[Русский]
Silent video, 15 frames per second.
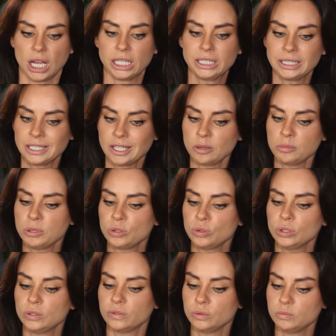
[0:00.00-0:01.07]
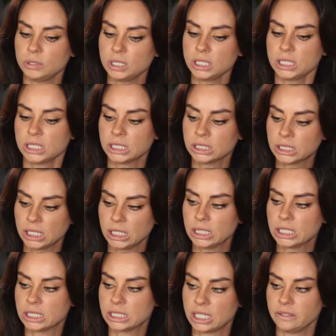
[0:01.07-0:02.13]
это наоборот, вы умеете
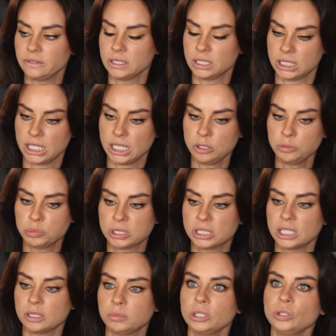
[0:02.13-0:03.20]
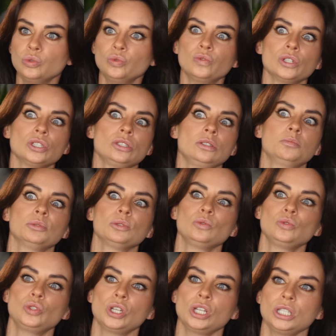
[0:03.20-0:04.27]
конкретно ставить цели, писать план, но ну, у вас не
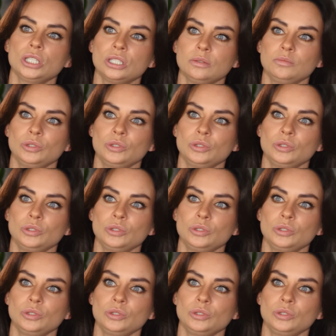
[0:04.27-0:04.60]
получается